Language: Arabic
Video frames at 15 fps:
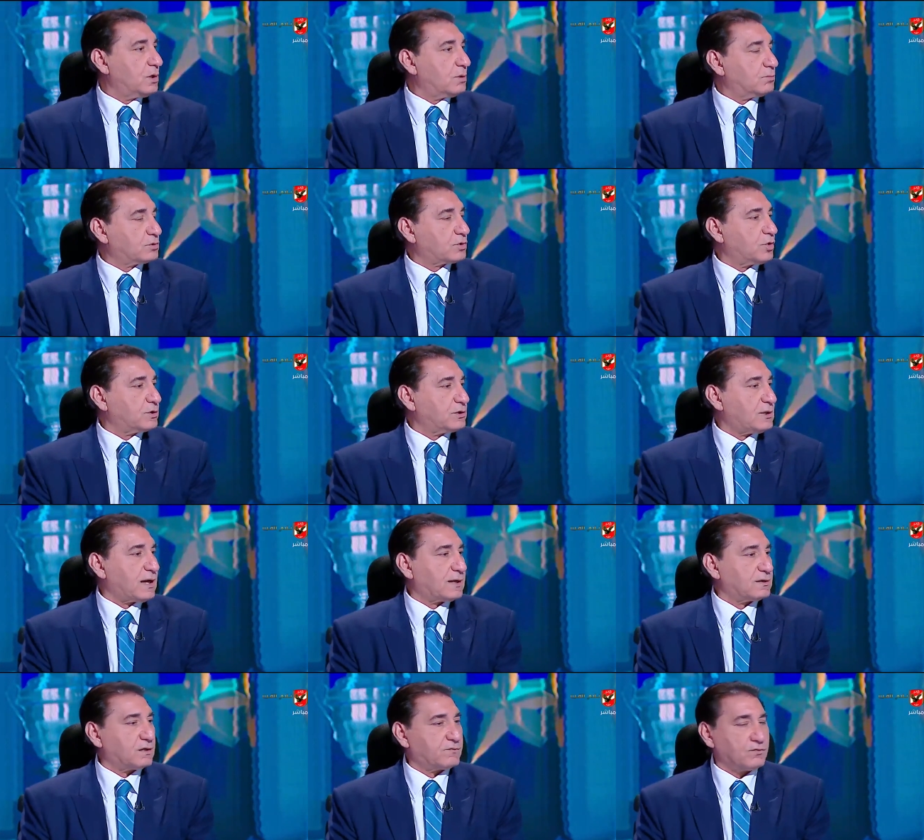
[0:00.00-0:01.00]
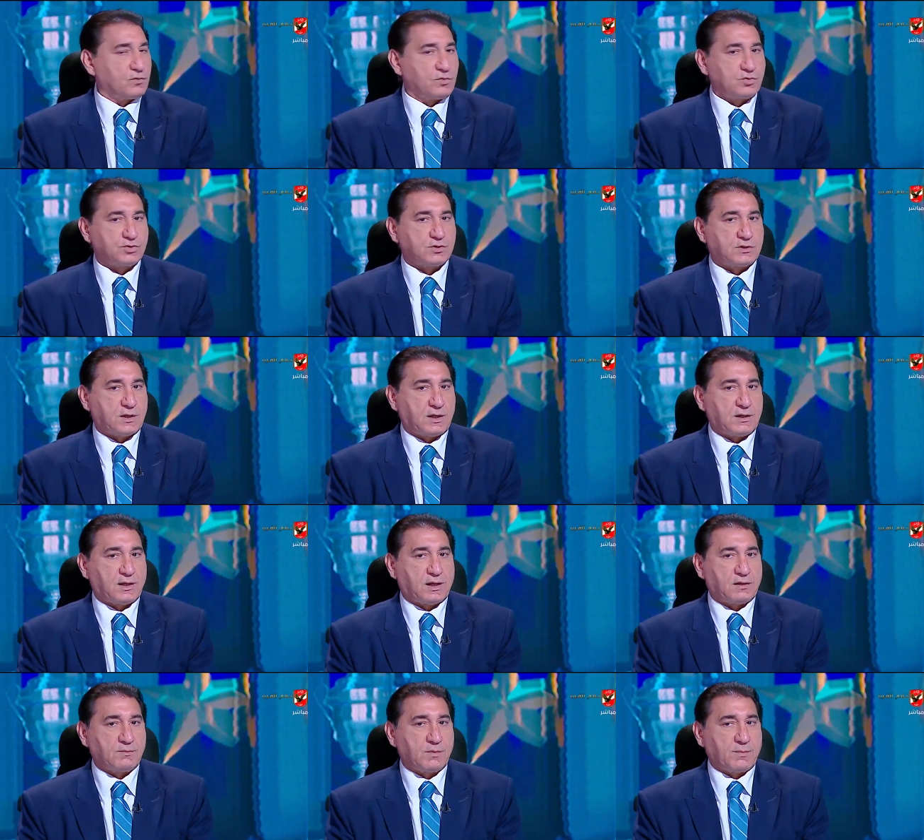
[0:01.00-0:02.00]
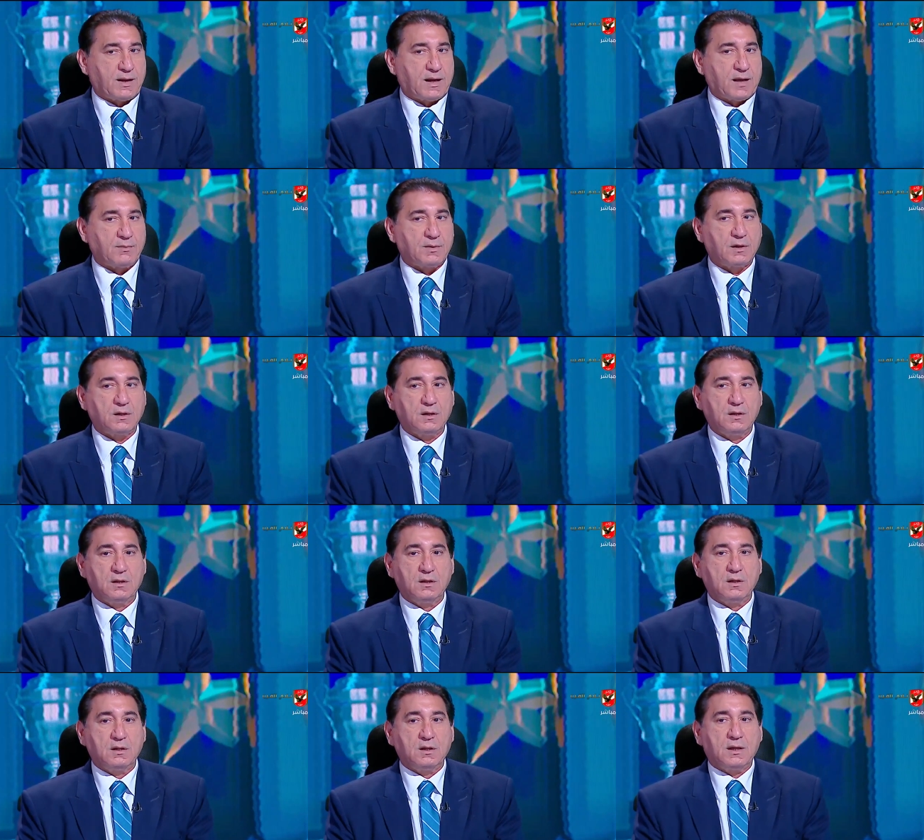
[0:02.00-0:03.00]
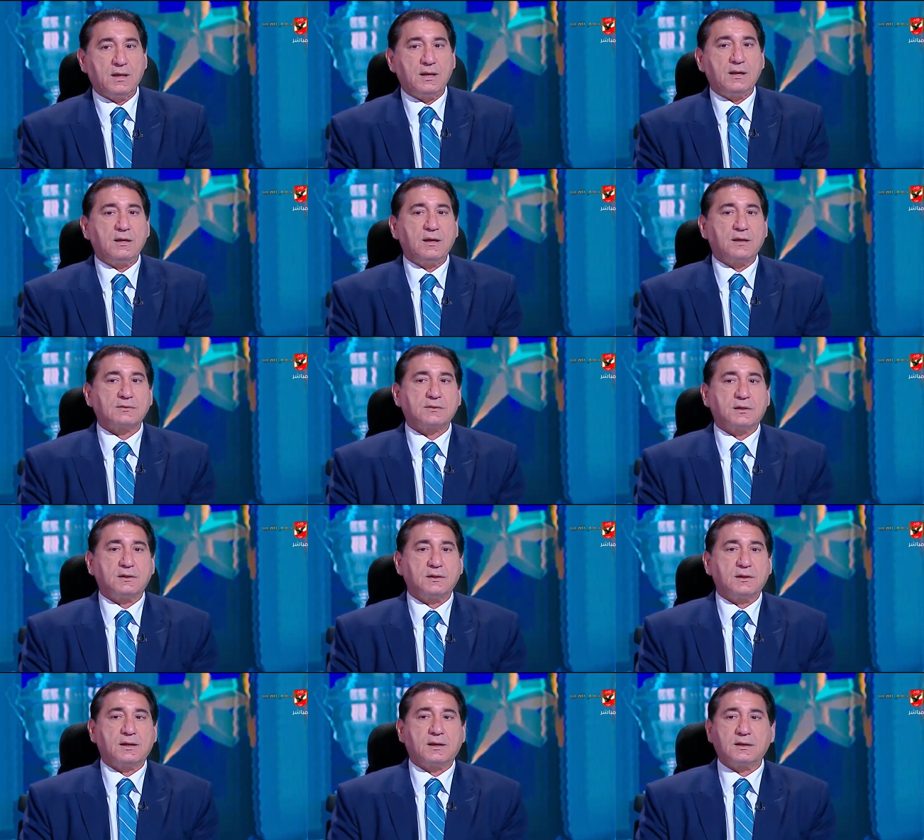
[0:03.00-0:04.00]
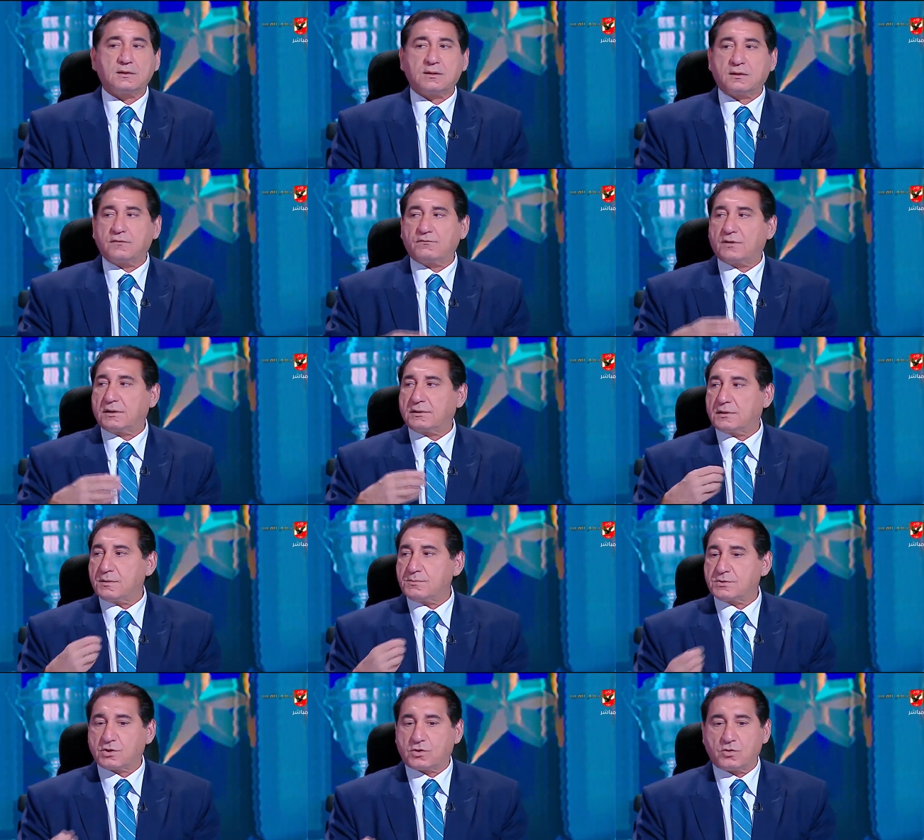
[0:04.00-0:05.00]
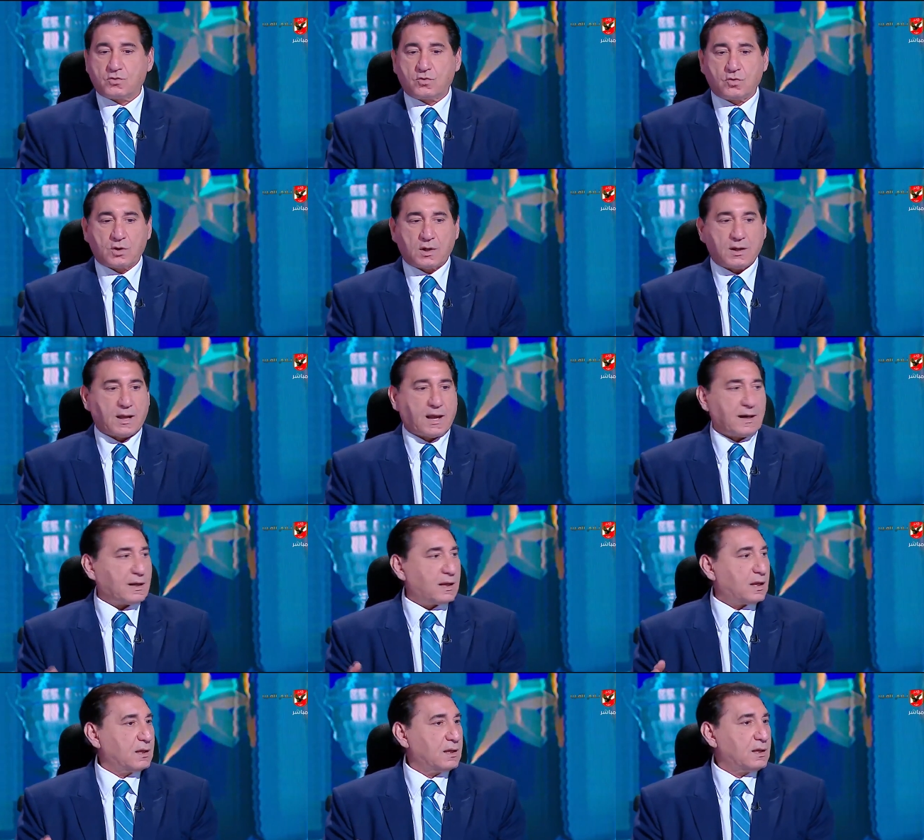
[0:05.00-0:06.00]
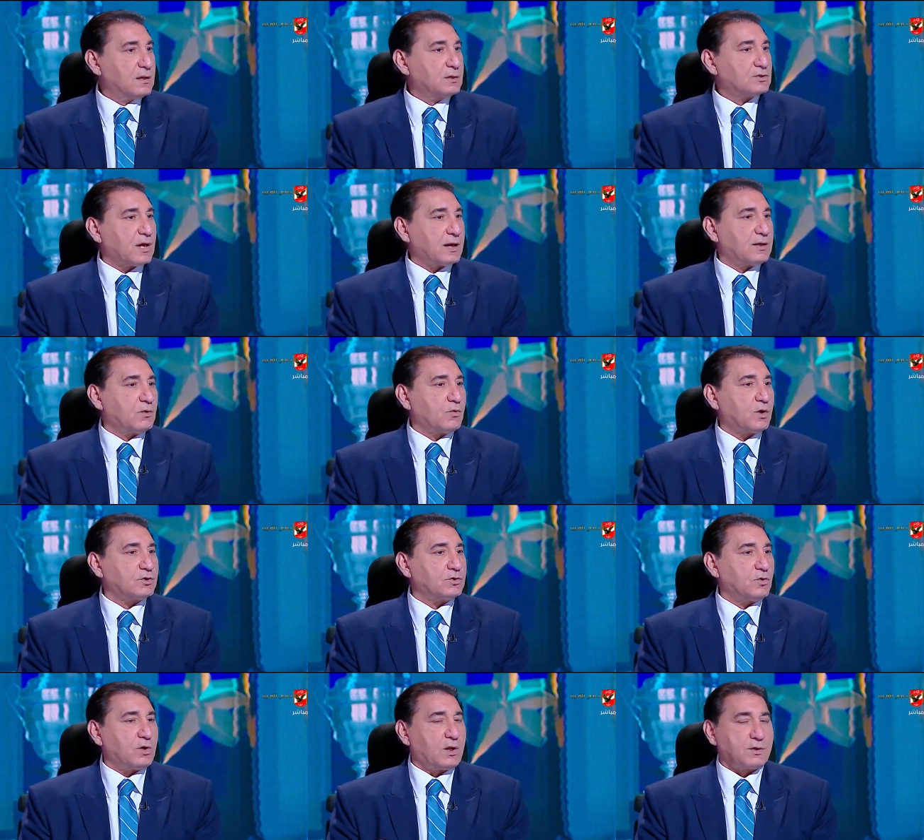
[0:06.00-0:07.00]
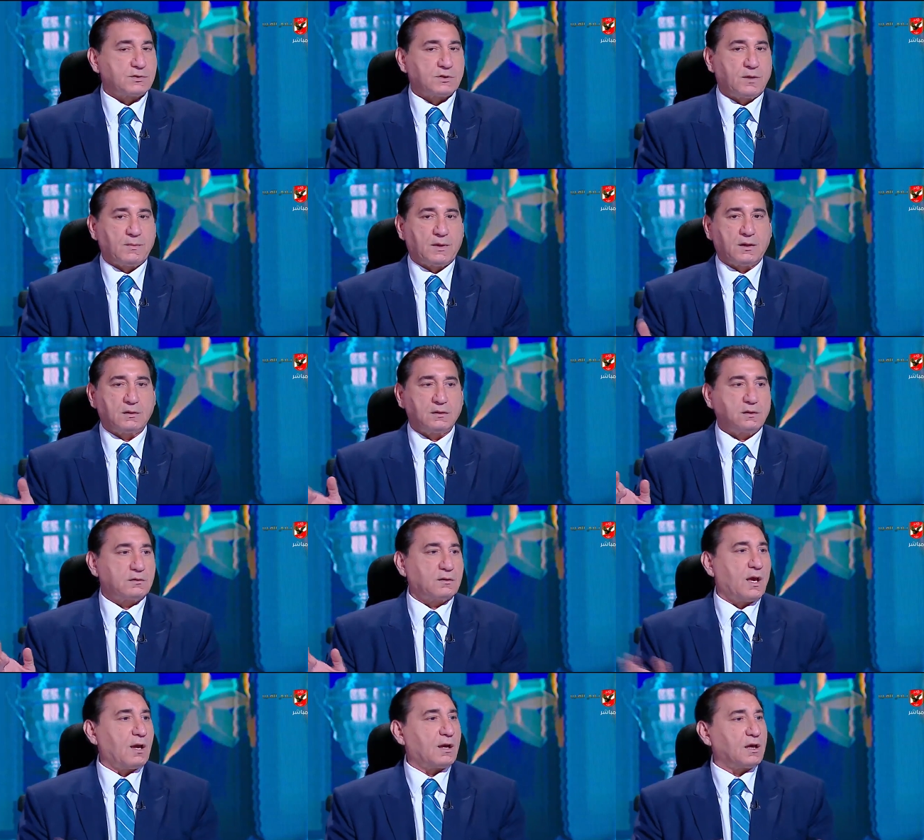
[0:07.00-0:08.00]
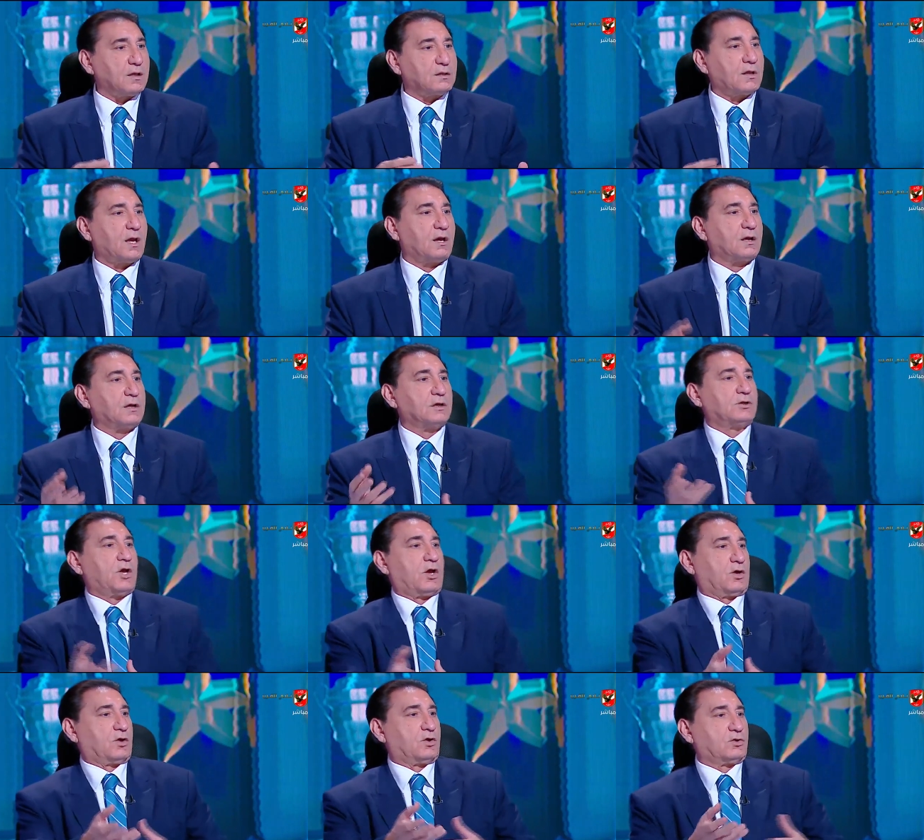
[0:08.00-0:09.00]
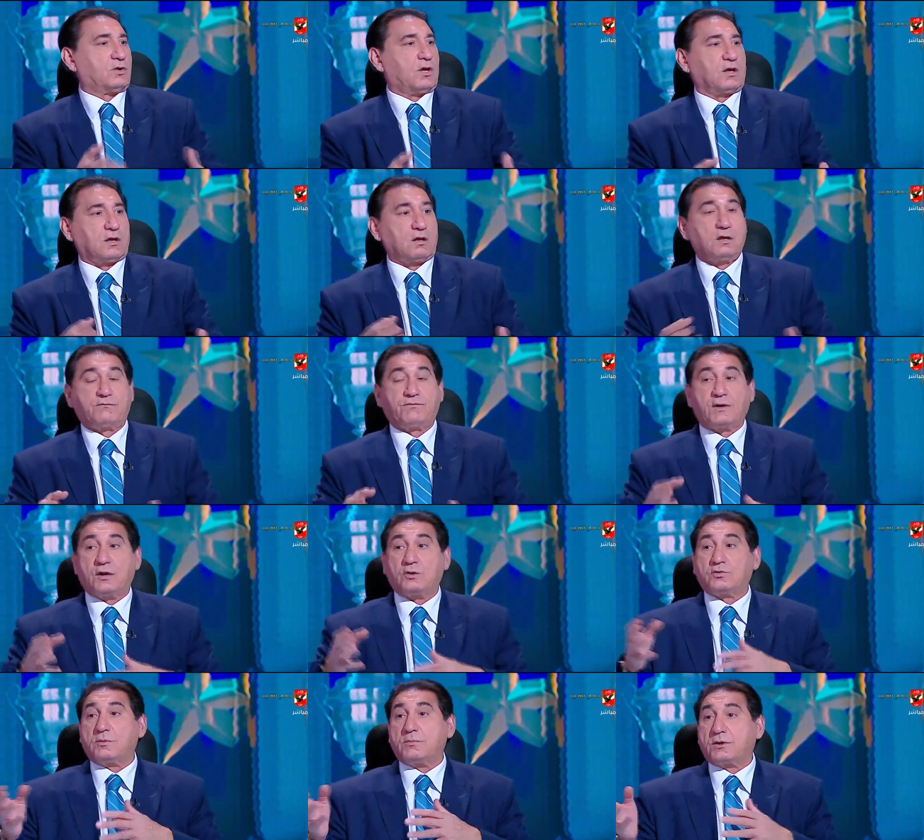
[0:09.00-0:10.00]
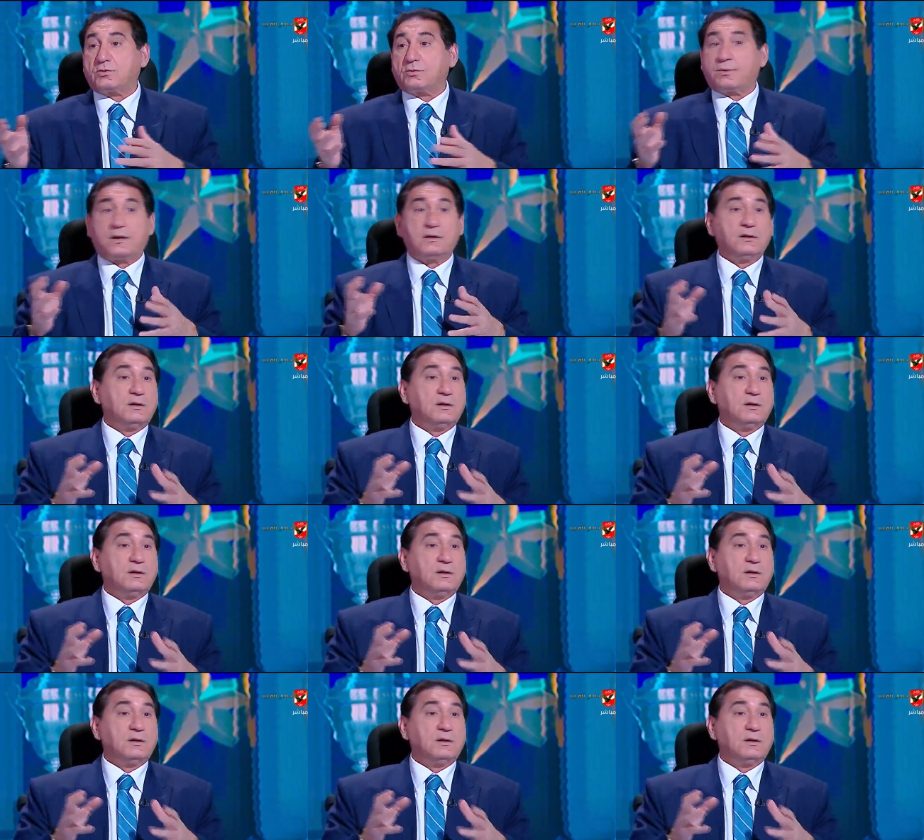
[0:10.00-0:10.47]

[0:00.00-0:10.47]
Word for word: متواجدين عندك في النص الثاني يعني من ملعبك. ايه اللي يحصل؟ انك انت تفضل تمسك الكوره على شكل جوارديولا اسامه تاك تاك تاك تاك الفرقه اللي قدامك تبقى